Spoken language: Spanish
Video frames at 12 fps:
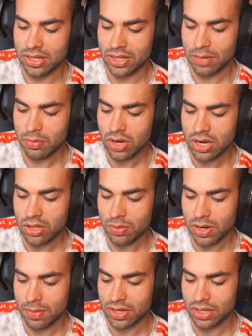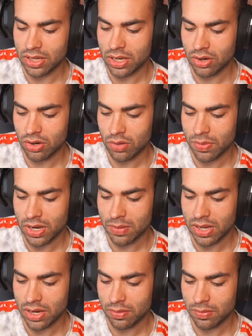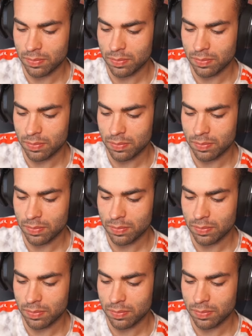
tiramos rayito por la parte de aquí, creo que nos viene bien.